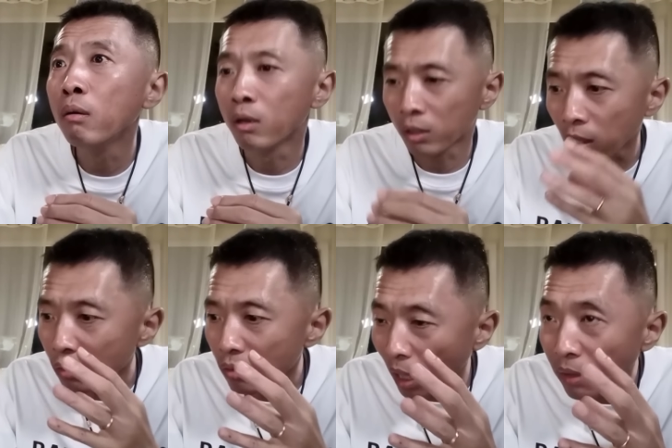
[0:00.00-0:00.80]
他
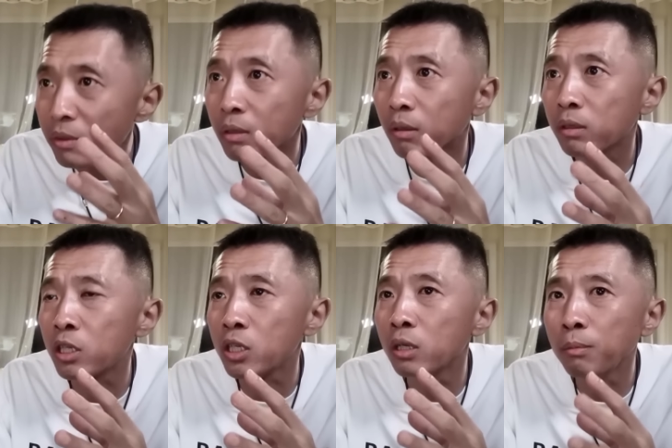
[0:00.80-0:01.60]
就赶紧
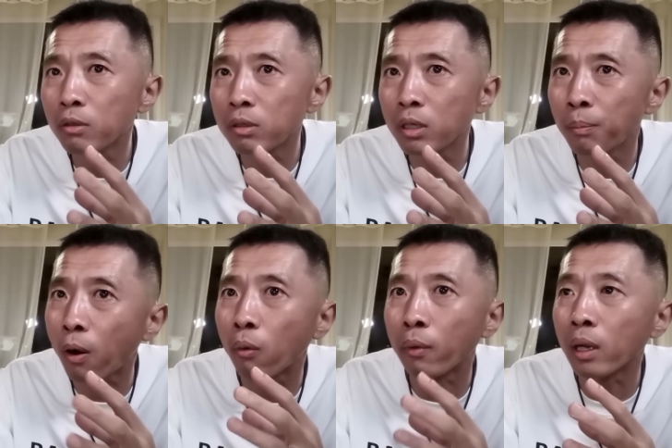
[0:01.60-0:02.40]
骑着摩托车
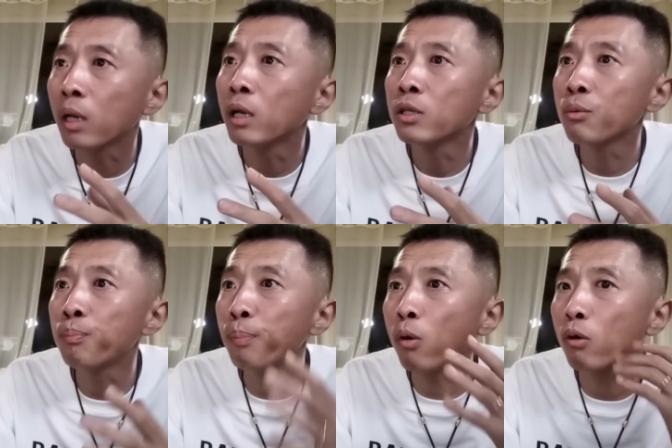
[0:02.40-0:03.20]
跑回来，就
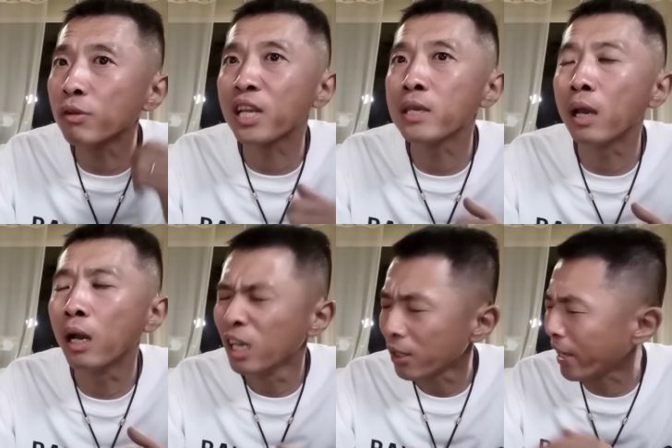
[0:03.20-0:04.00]
报告三爷，
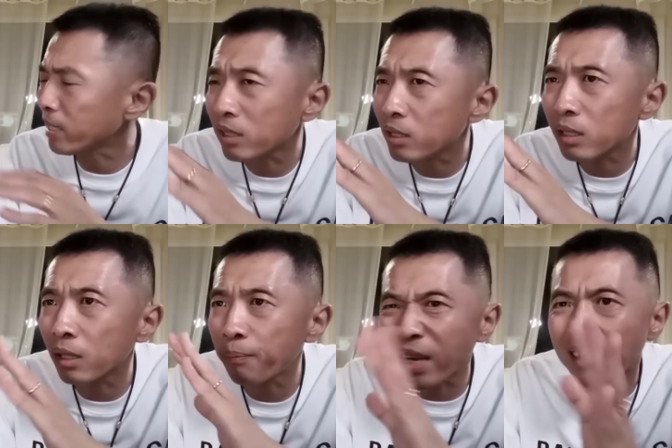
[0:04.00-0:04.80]
哎呀，那行
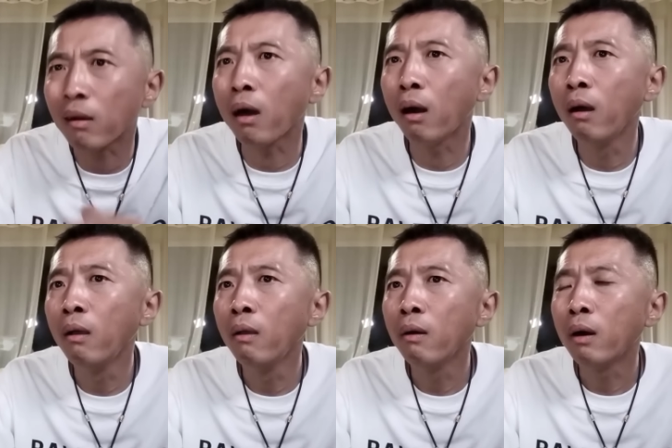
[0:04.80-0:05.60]
就别整了，
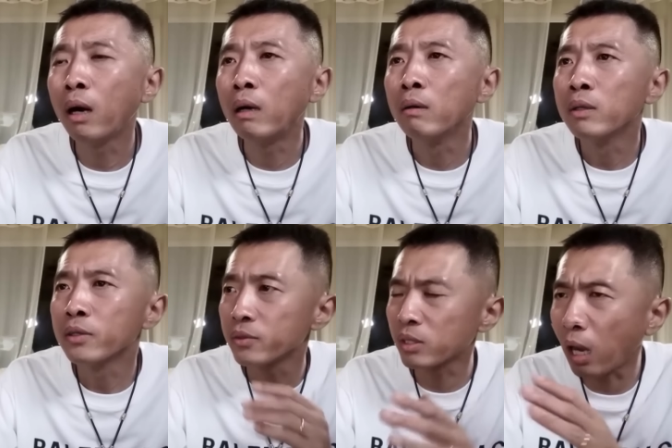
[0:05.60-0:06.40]
啊。
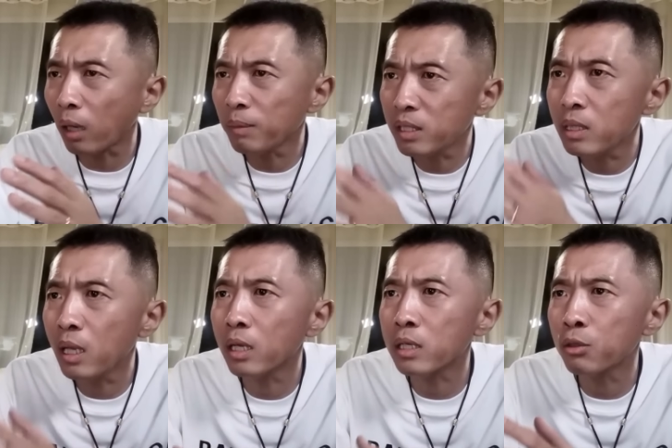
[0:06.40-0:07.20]
他们今
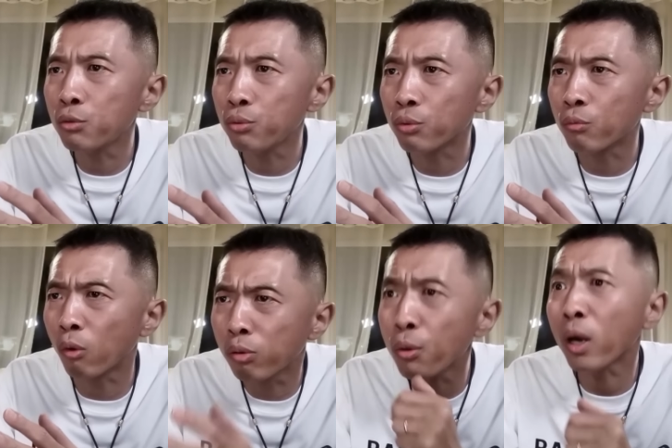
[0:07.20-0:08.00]
天是取国
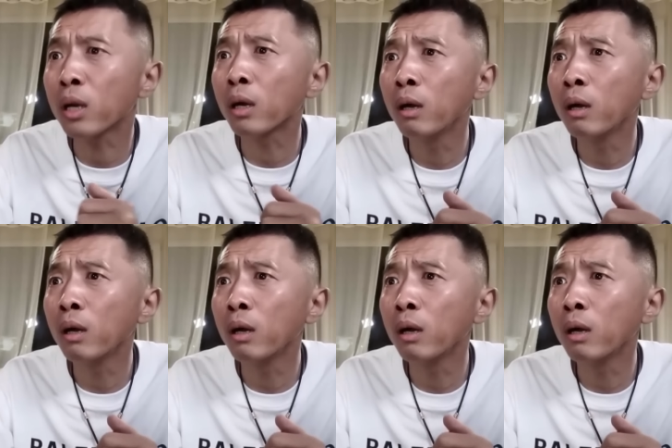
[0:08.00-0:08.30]
库券